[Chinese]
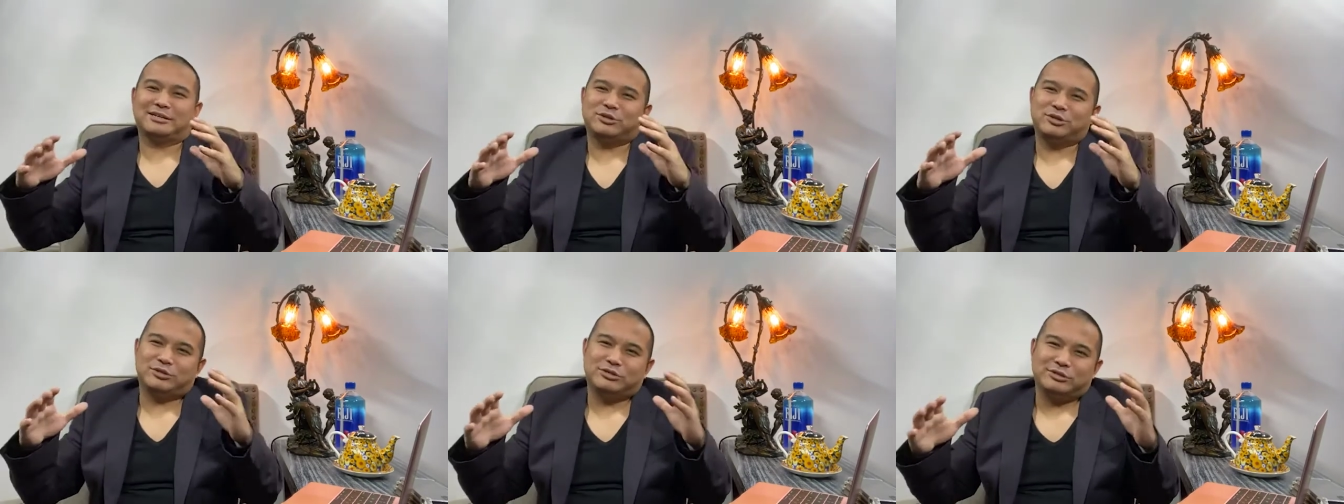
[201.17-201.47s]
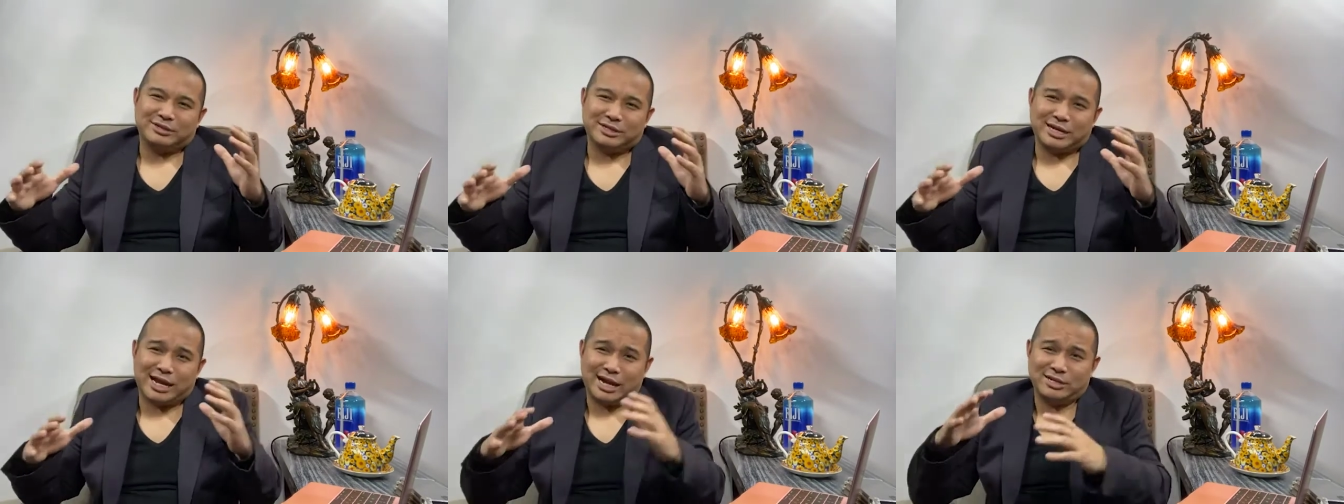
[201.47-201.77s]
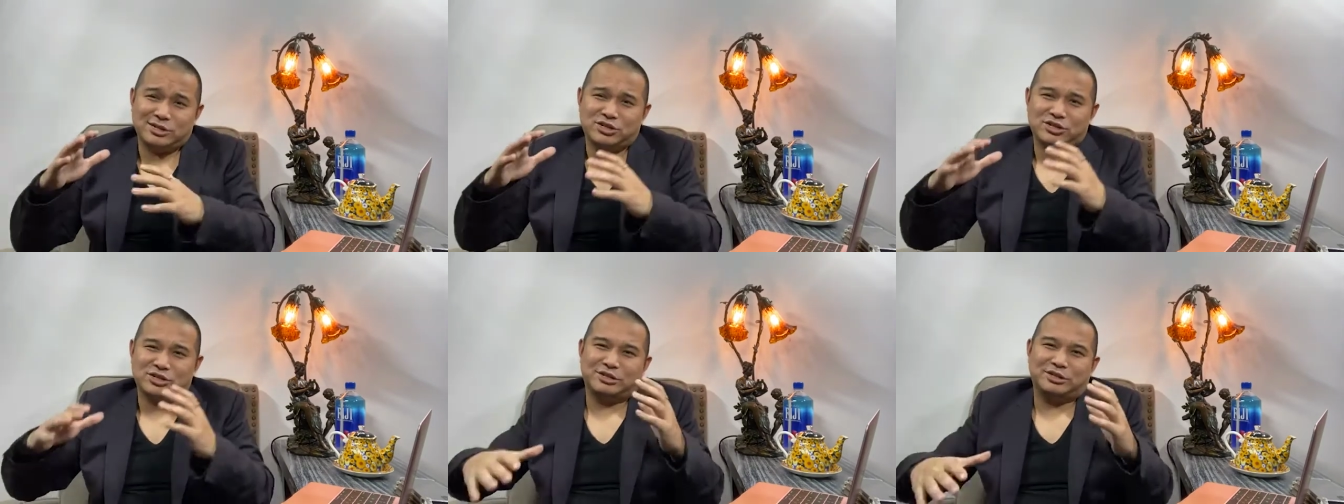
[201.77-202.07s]
就
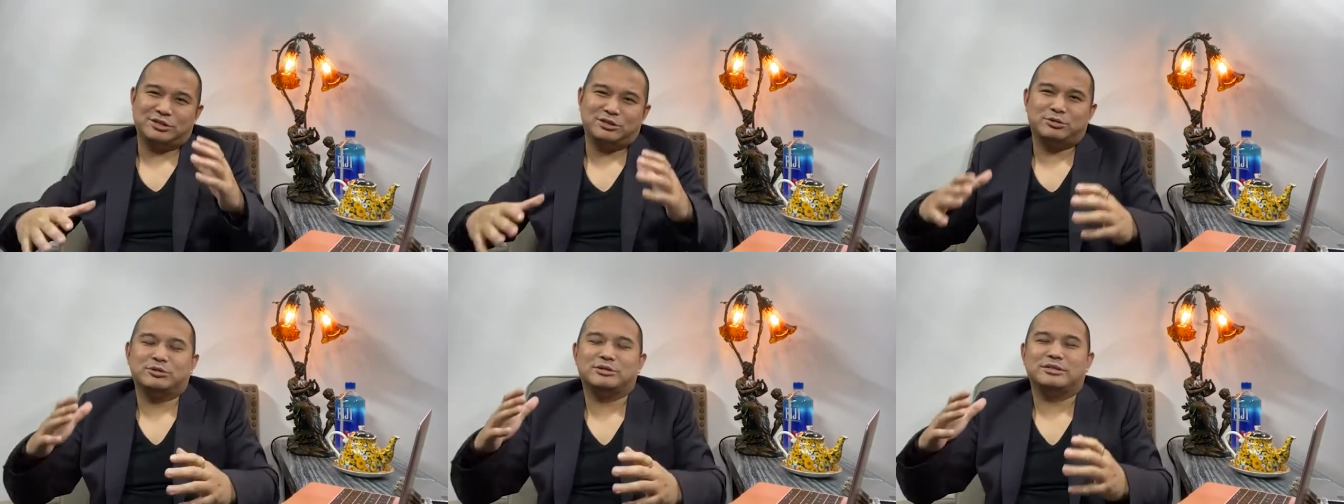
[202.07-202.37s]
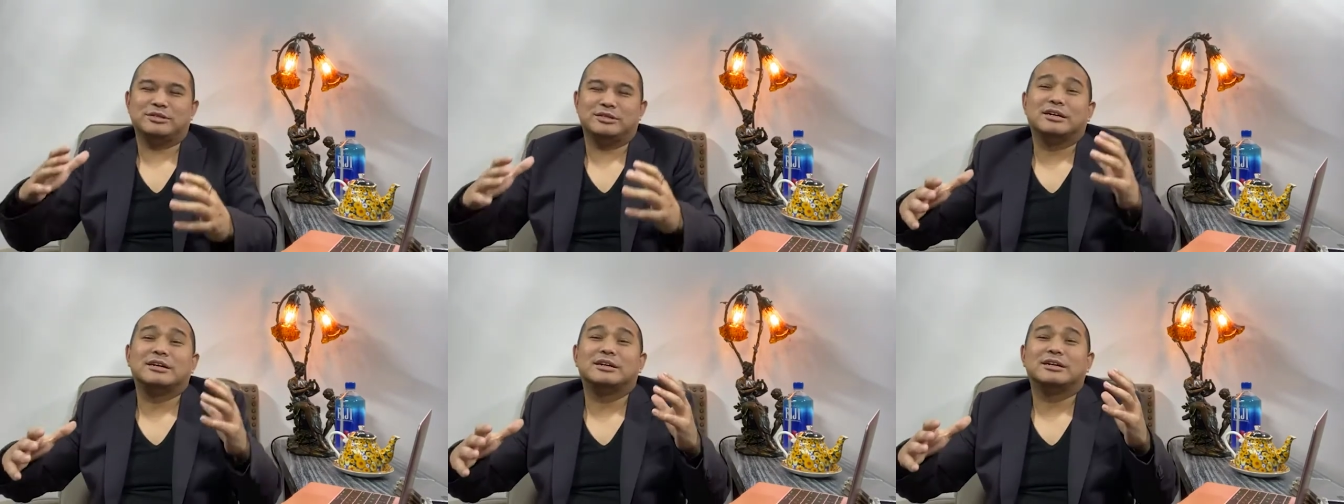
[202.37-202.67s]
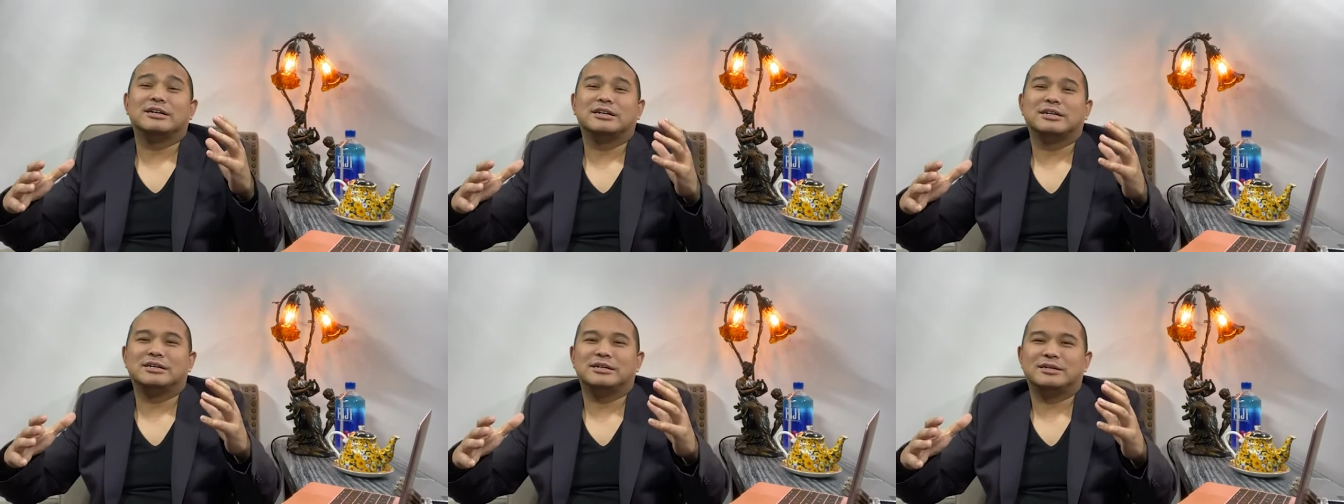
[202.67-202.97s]
开始了做一
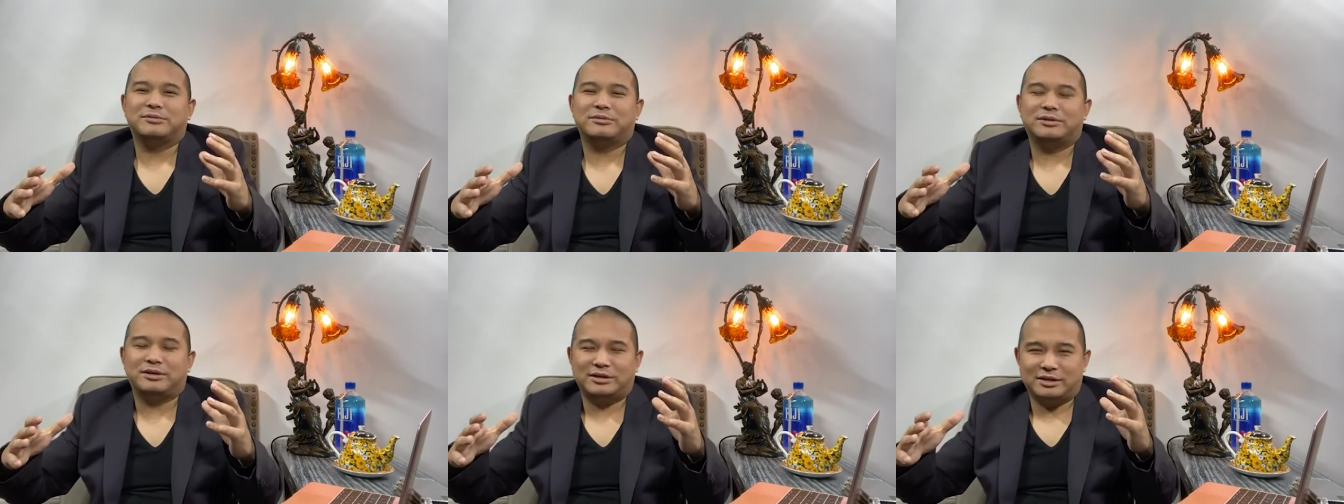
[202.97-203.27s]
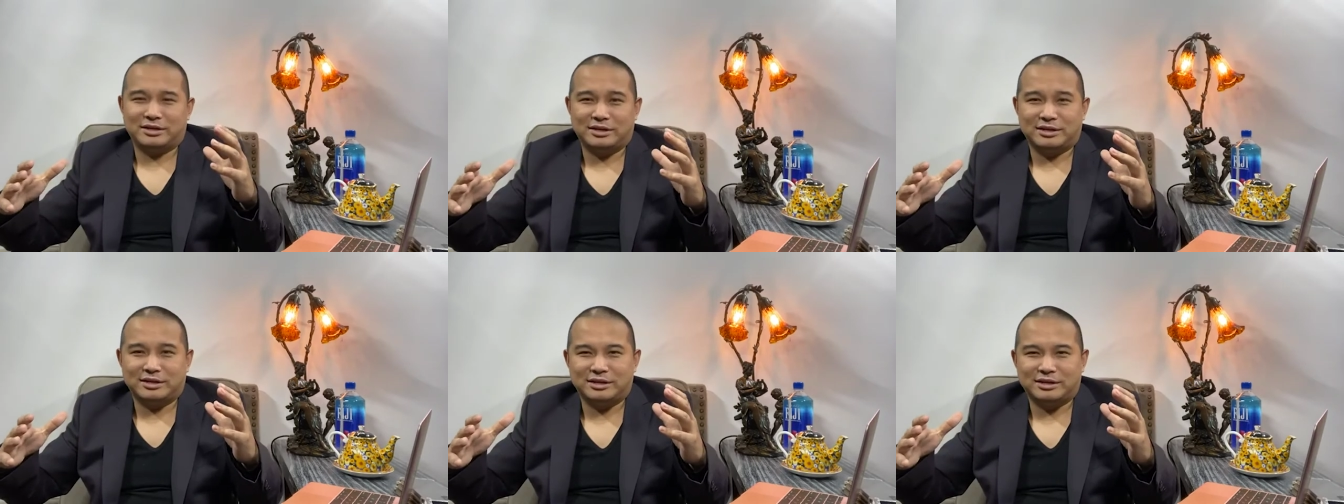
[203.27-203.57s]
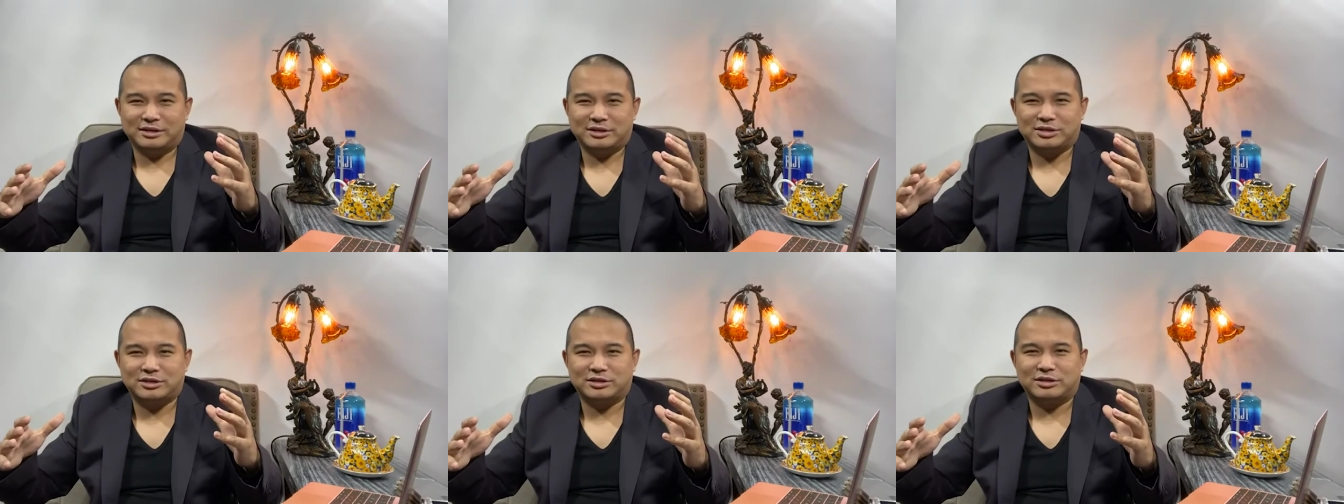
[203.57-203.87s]
个
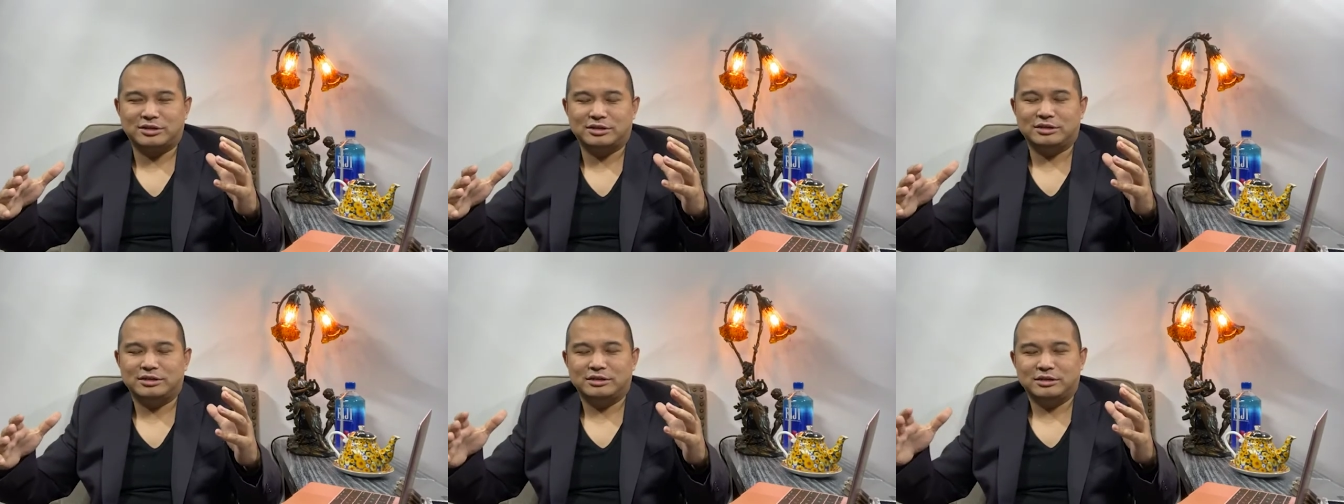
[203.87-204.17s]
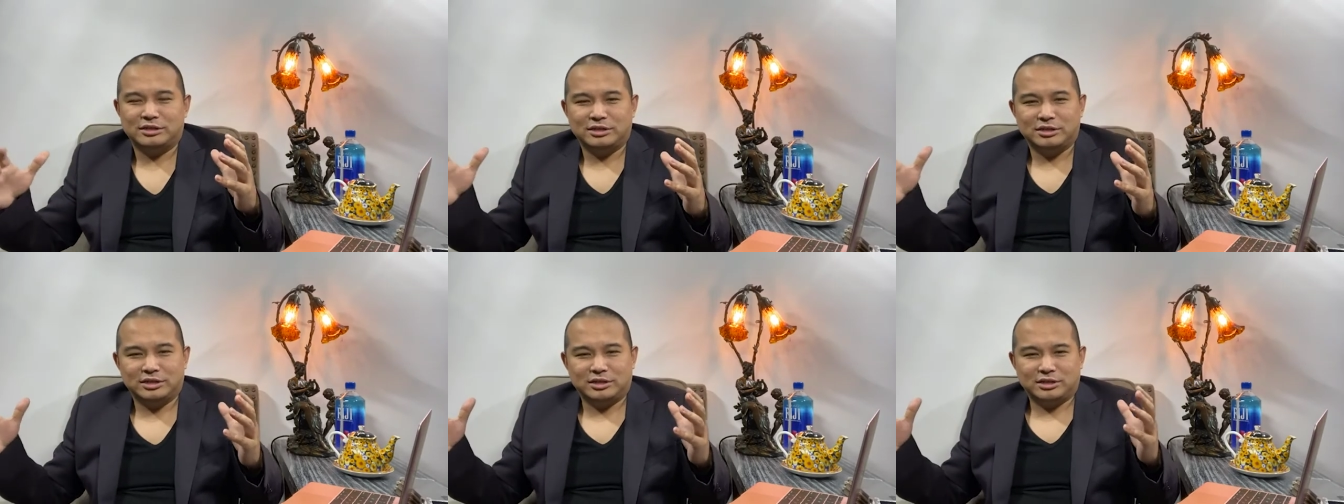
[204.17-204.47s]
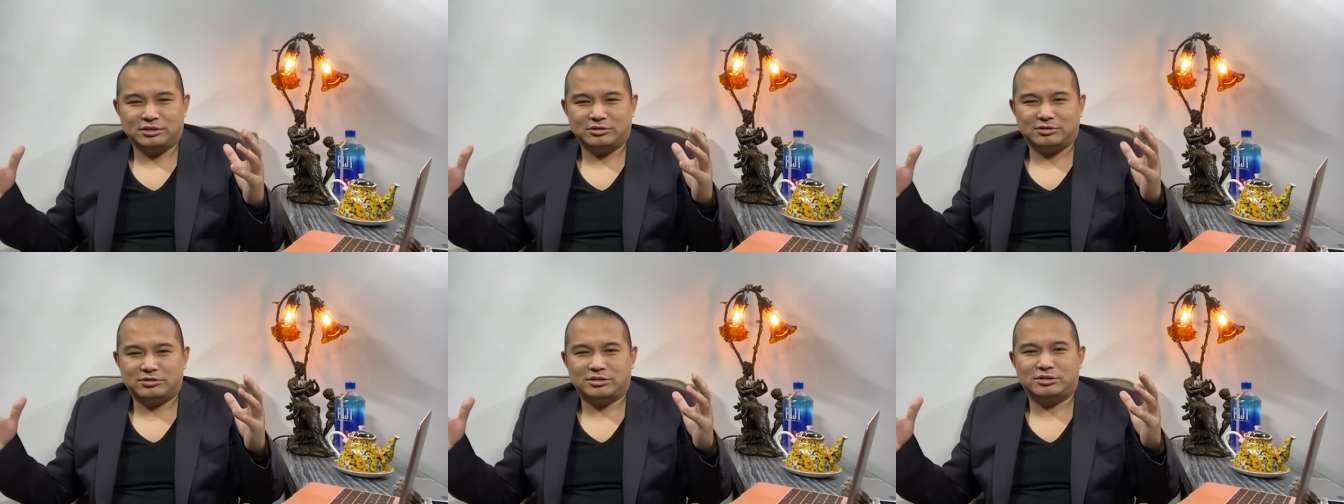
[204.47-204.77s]
呃，这个
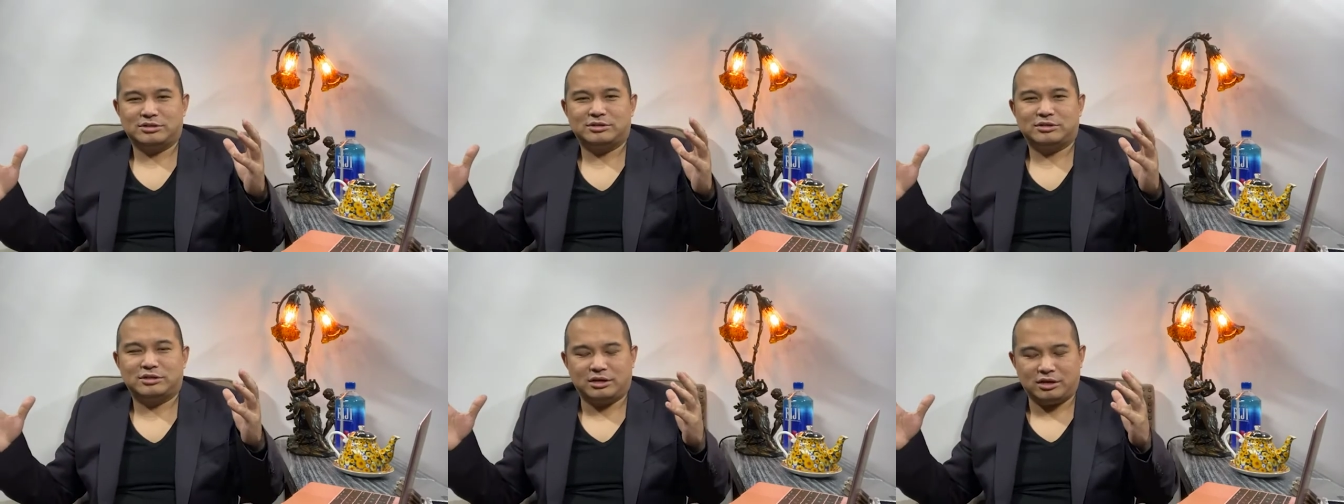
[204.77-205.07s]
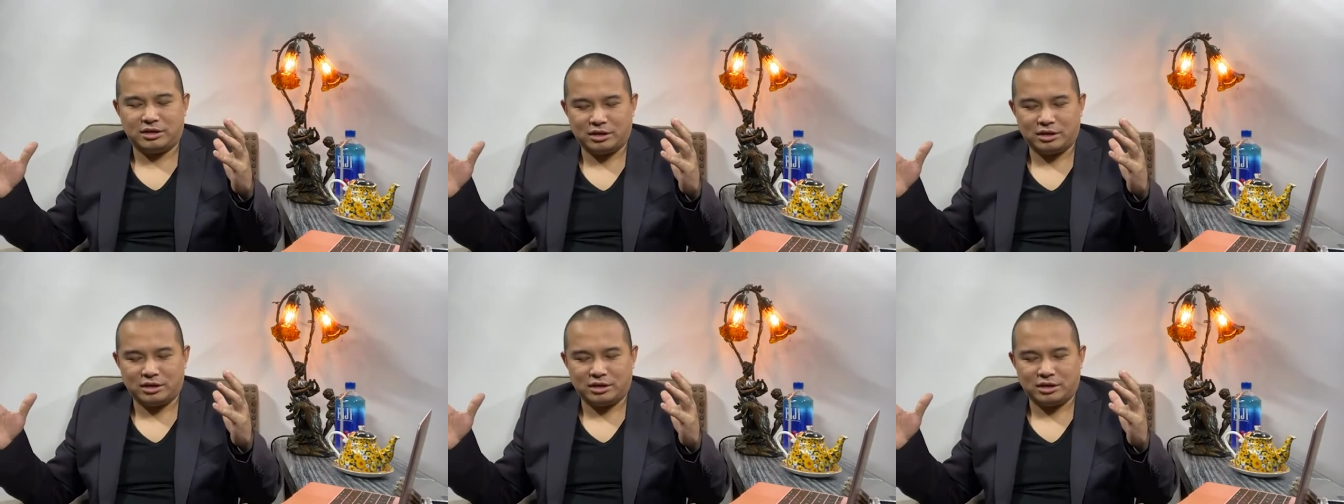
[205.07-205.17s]
就是